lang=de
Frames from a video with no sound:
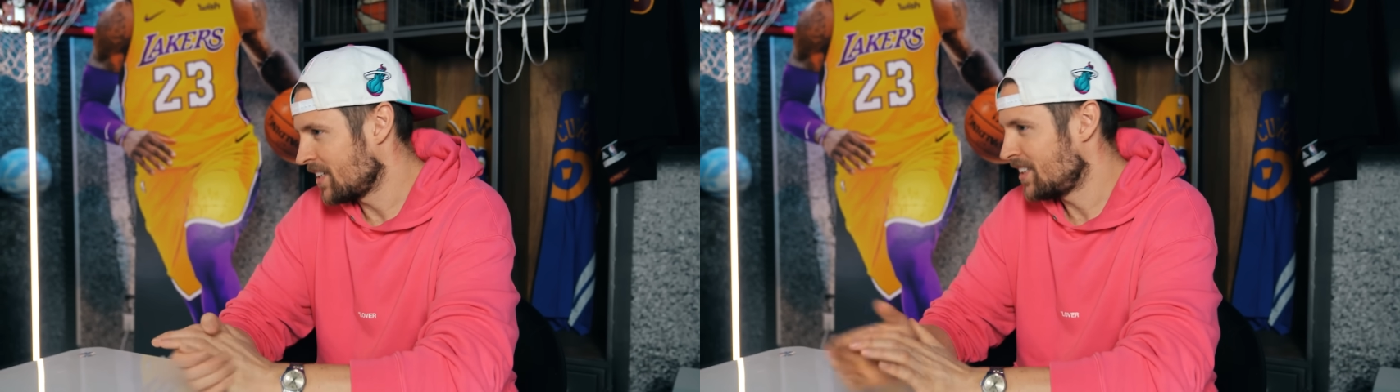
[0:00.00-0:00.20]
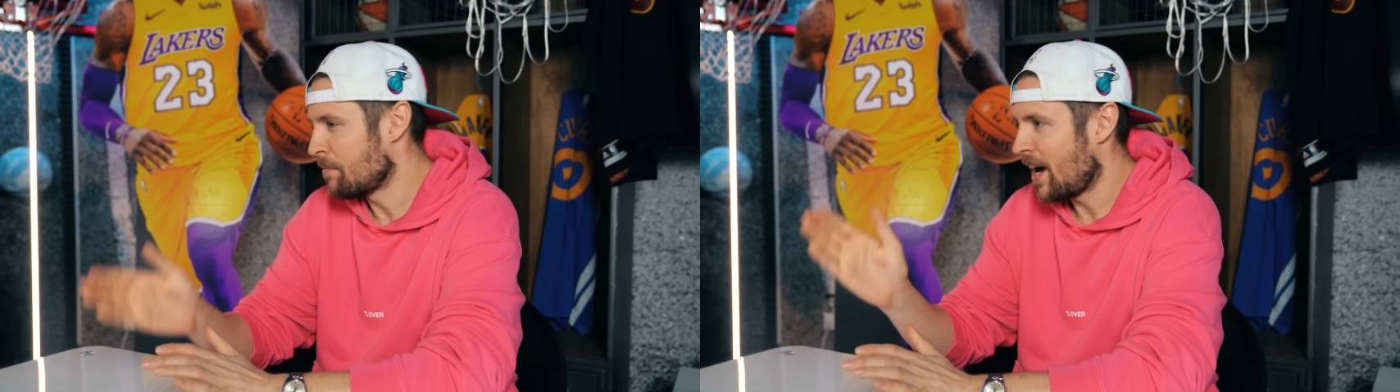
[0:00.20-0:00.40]

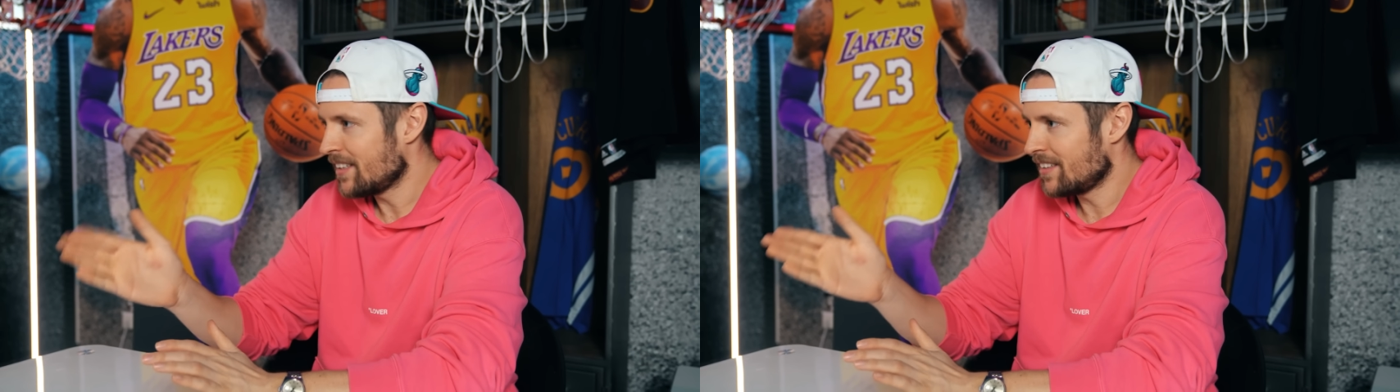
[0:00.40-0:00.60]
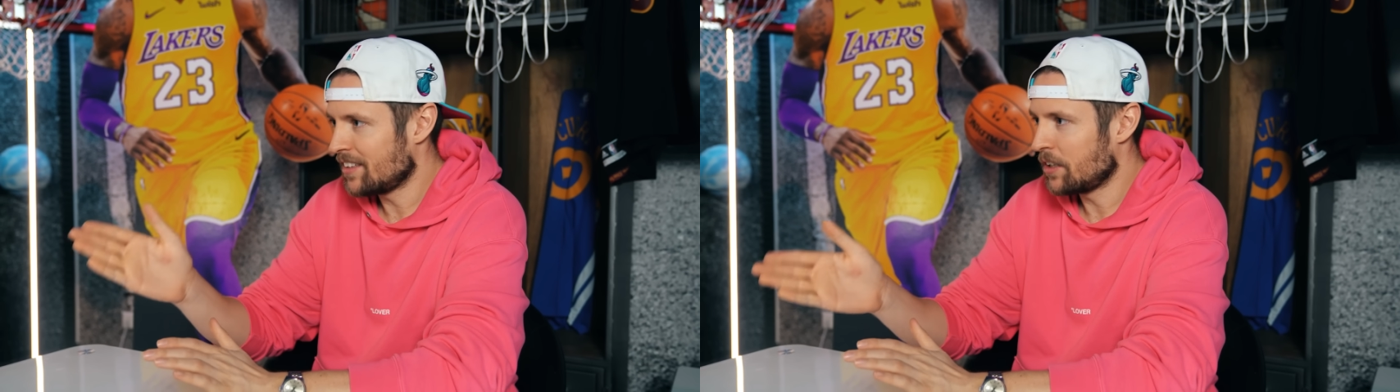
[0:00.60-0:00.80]
dass die
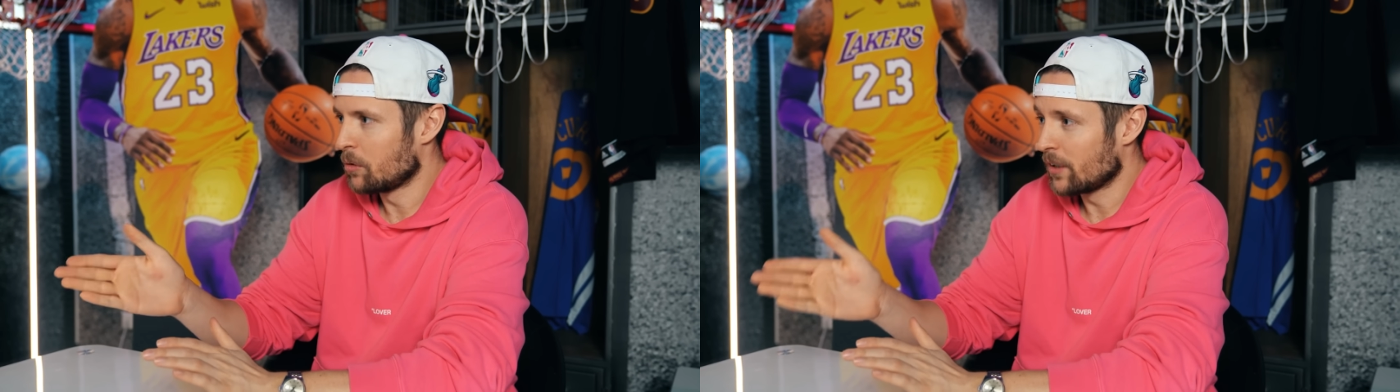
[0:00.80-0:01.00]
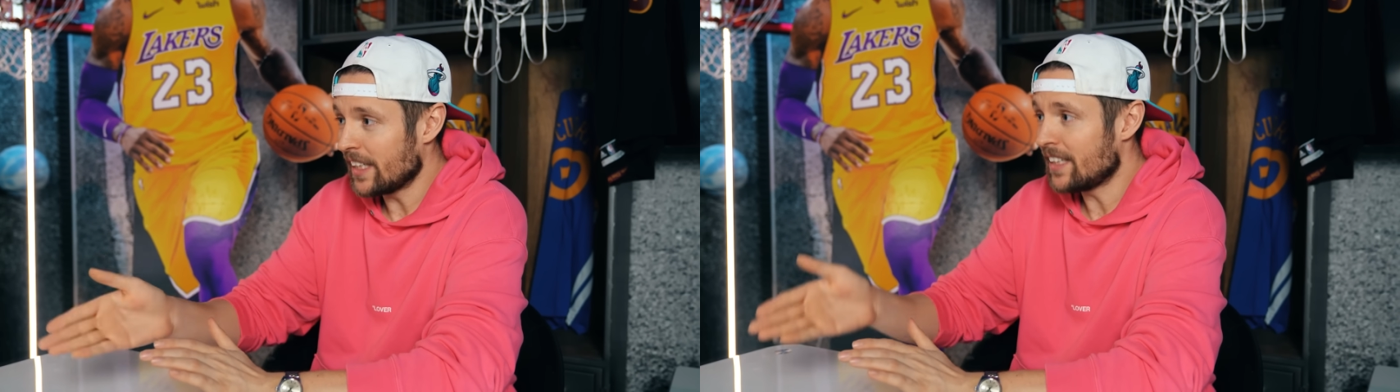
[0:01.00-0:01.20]
meisten
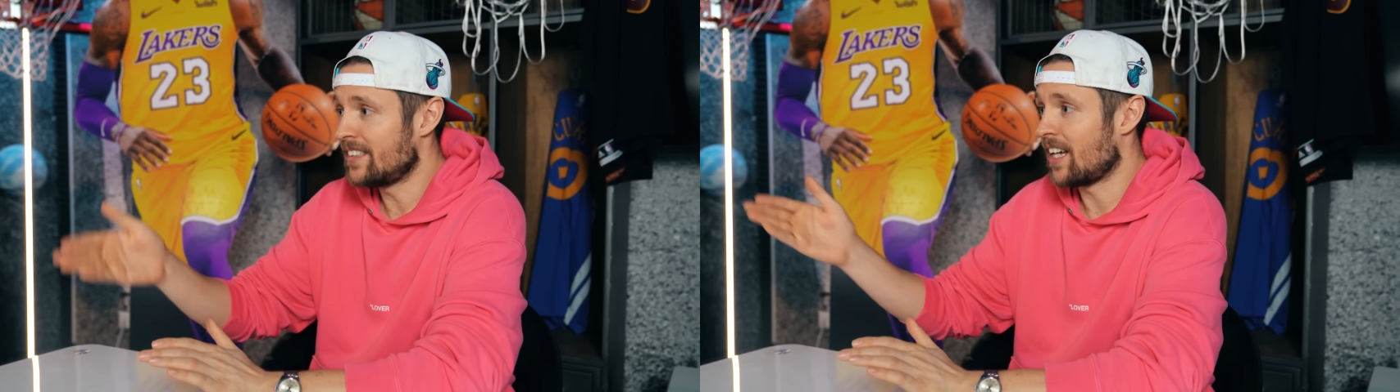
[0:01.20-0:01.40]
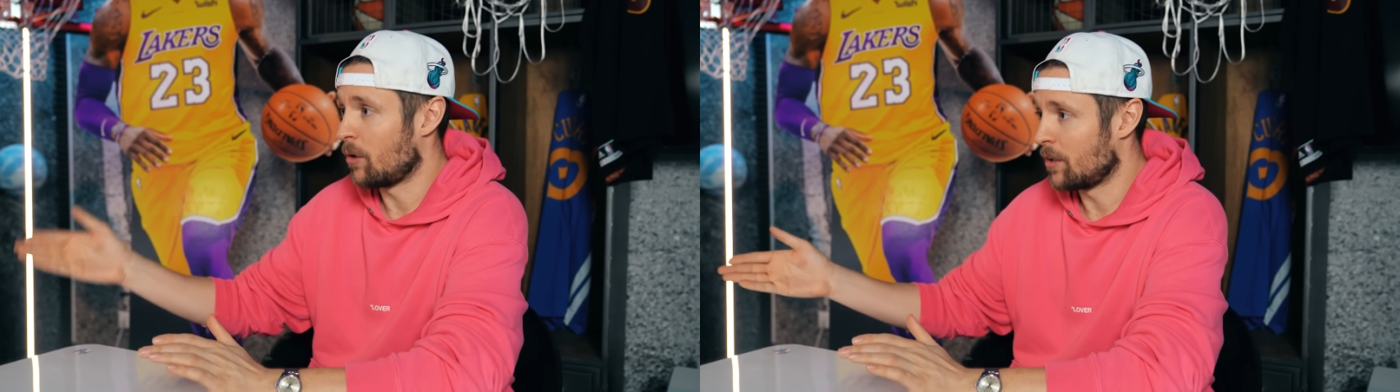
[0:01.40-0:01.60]
Theorien
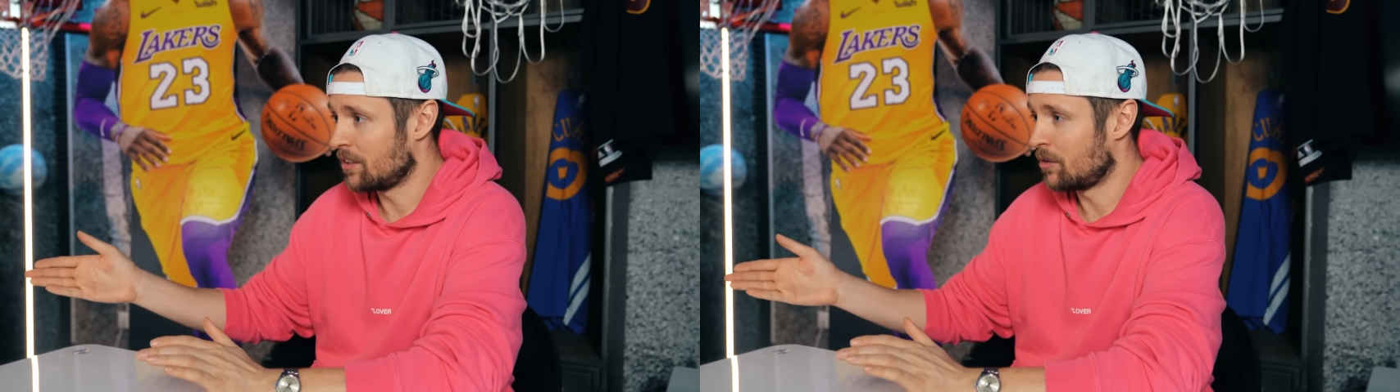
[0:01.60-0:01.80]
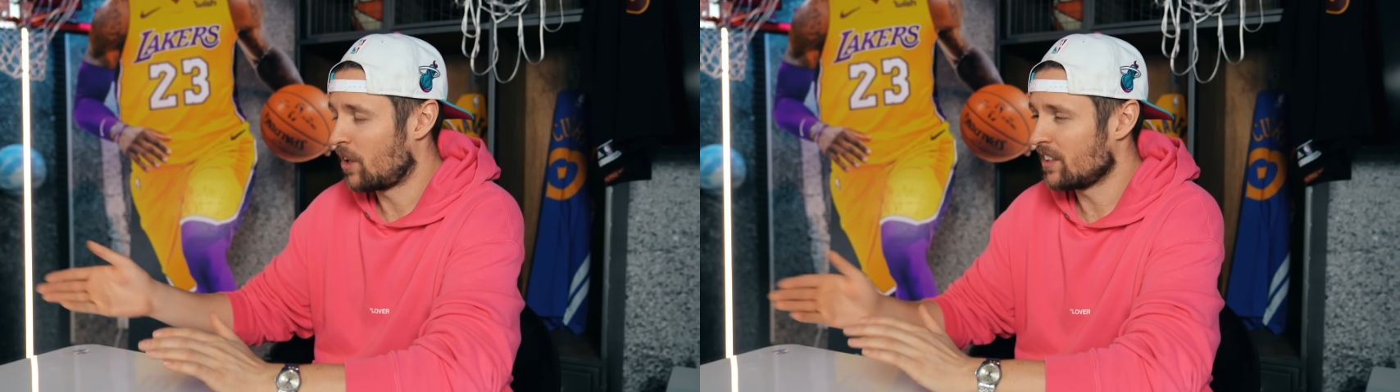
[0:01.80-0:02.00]
dieser
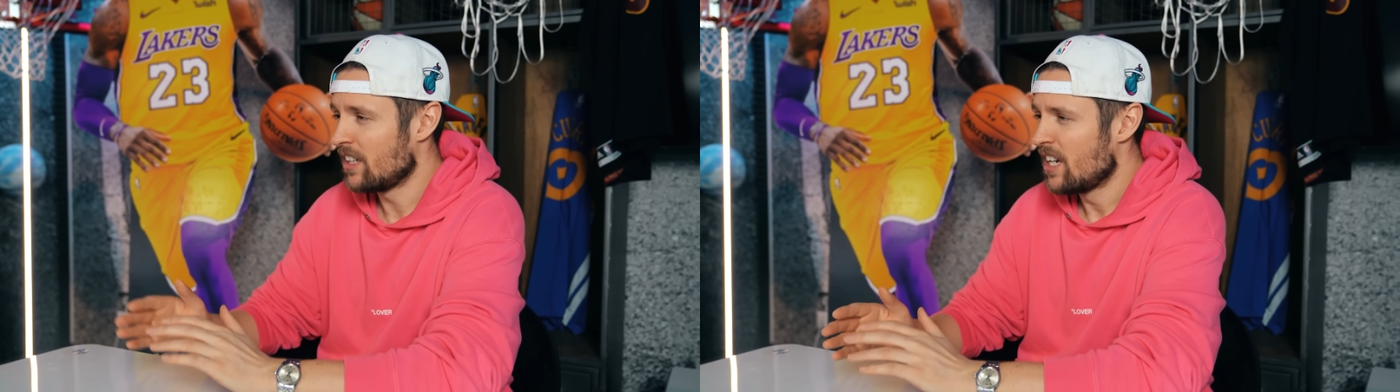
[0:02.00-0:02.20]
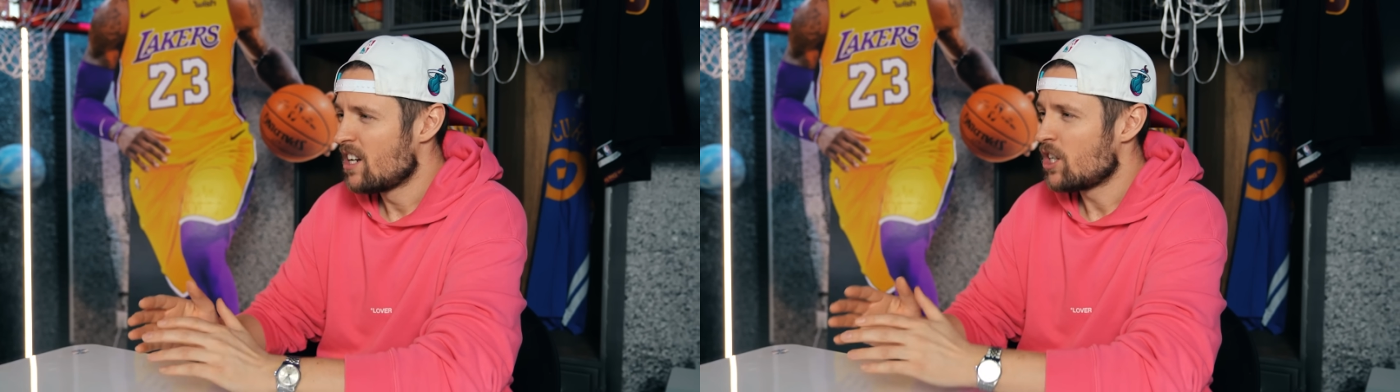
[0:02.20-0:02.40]
Leute dort